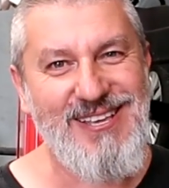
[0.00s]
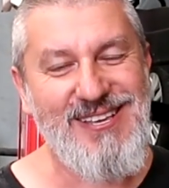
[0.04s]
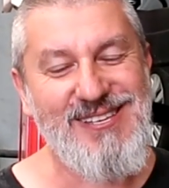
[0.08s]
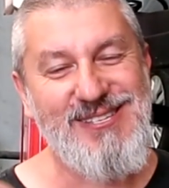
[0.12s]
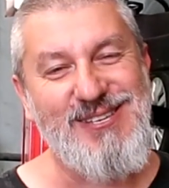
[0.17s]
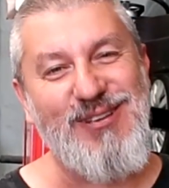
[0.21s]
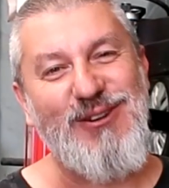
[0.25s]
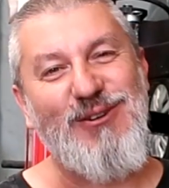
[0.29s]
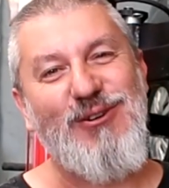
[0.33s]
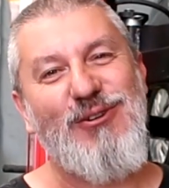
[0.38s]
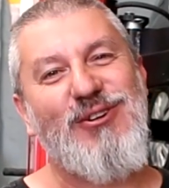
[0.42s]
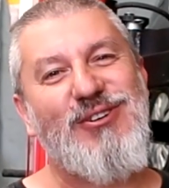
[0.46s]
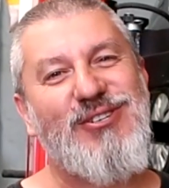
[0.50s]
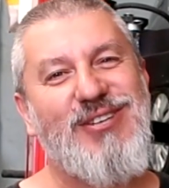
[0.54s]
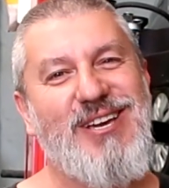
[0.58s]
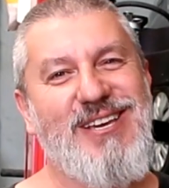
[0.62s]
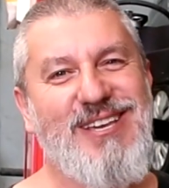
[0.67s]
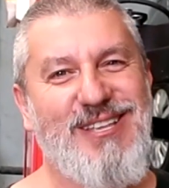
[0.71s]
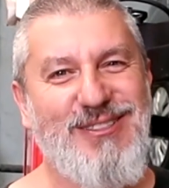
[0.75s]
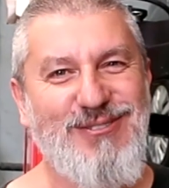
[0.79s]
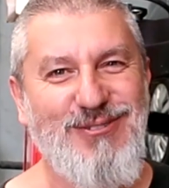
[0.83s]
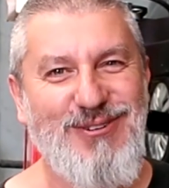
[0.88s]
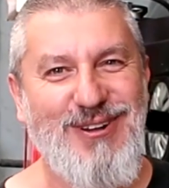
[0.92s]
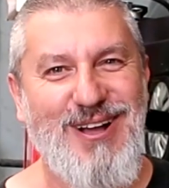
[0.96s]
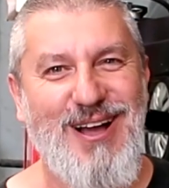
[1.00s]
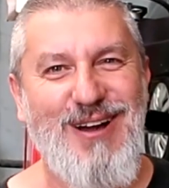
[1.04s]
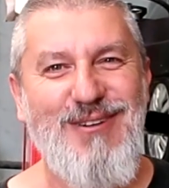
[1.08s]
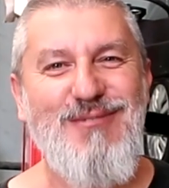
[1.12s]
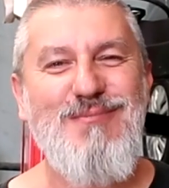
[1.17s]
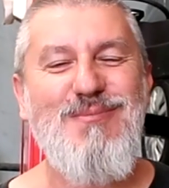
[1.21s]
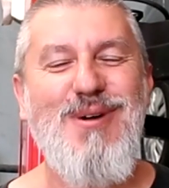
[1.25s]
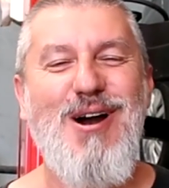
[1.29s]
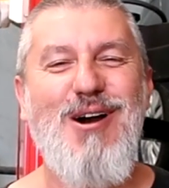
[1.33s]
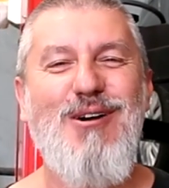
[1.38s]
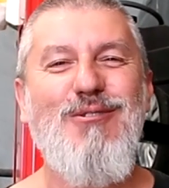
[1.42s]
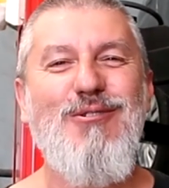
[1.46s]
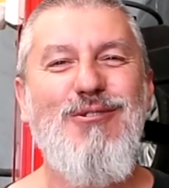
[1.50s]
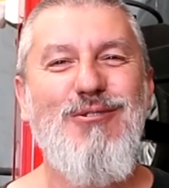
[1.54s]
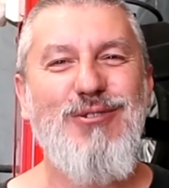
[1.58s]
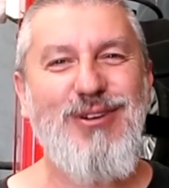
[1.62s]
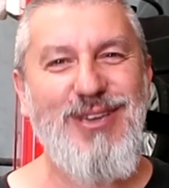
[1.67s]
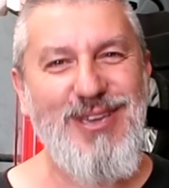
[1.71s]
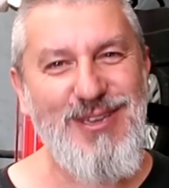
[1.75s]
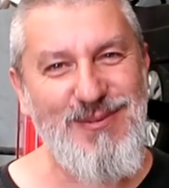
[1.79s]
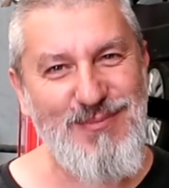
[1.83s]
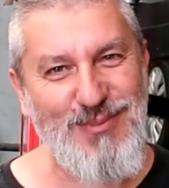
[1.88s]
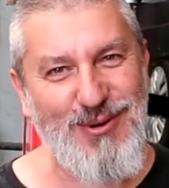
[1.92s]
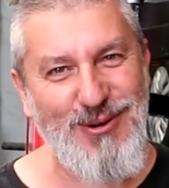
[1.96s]
Senão eu já ia tocar mal o
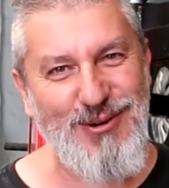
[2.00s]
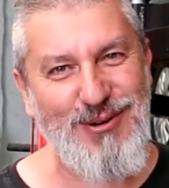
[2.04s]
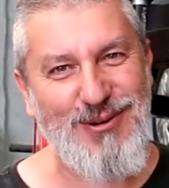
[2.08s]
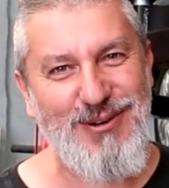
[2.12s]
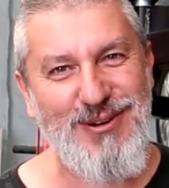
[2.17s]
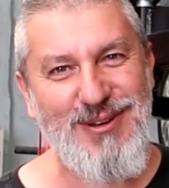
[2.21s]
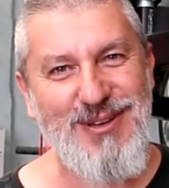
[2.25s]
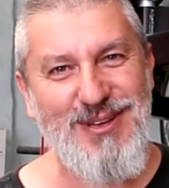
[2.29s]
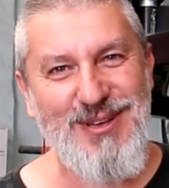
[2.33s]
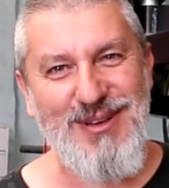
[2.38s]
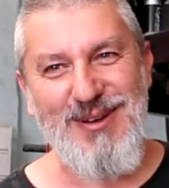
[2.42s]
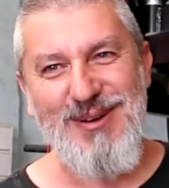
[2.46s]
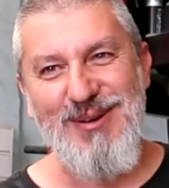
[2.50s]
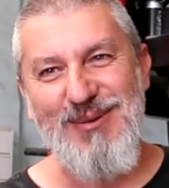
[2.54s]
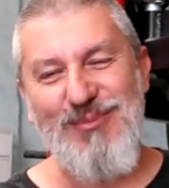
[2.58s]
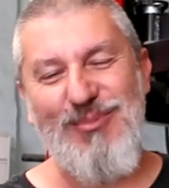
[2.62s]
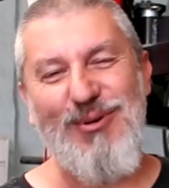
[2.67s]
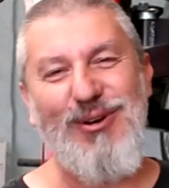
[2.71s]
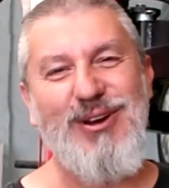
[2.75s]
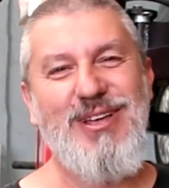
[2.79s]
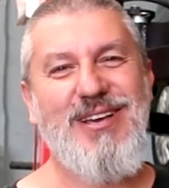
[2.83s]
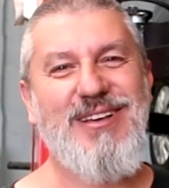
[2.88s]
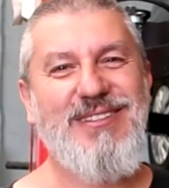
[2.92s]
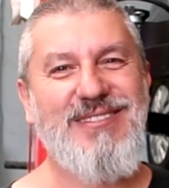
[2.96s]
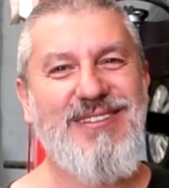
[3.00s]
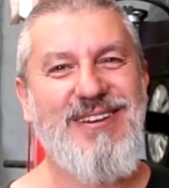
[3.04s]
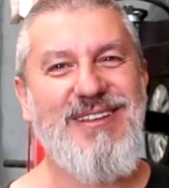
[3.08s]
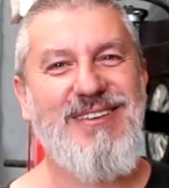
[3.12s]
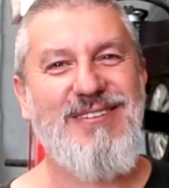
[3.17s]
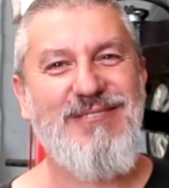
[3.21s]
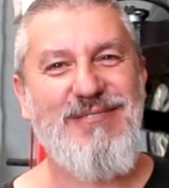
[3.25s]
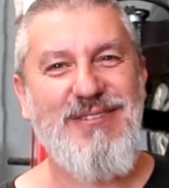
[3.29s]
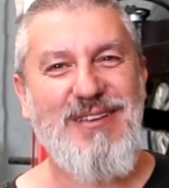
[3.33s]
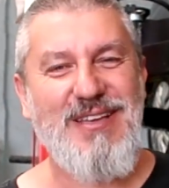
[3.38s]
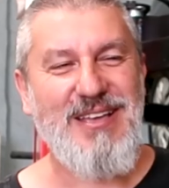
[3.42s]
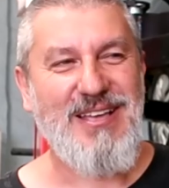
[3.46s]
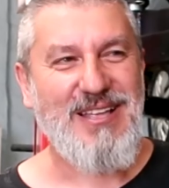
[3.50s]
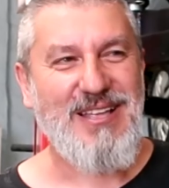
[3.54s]
Ruquim pro, pro Leandrinho.